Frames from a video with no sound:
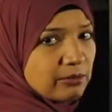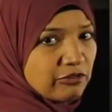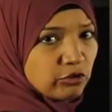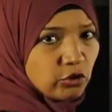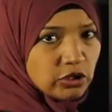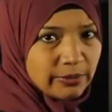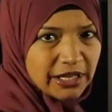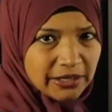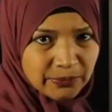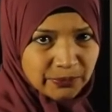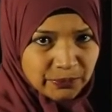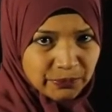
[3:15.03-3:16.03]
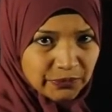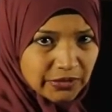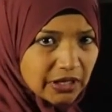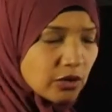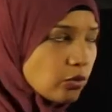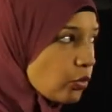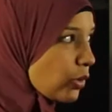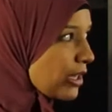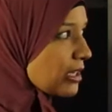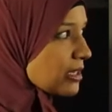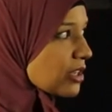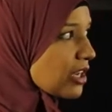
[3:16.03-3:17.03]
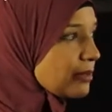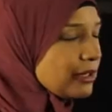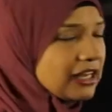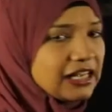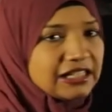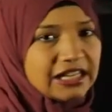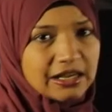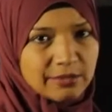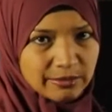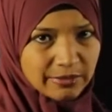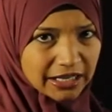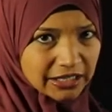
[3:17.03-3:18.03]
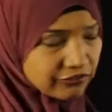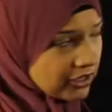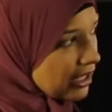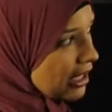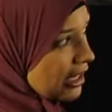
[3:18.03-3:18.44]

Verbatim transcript: المفعول به وصاحب الحال دائما معرفة